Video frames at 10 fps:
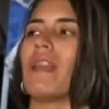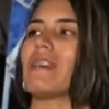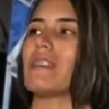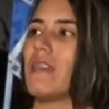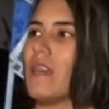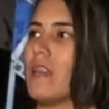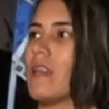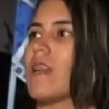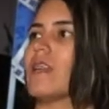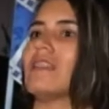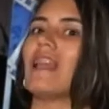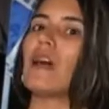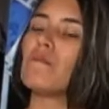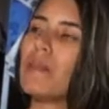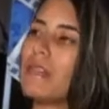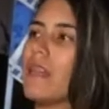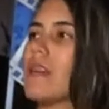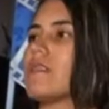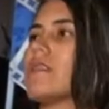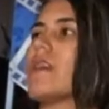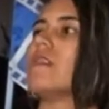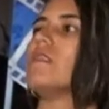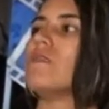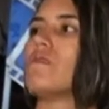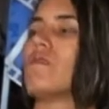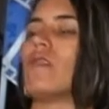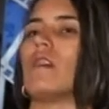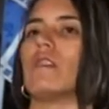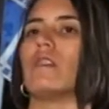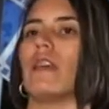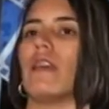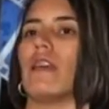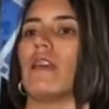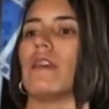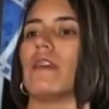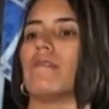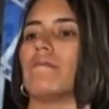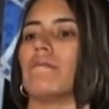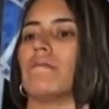del hacer, del aprender haciendo, de,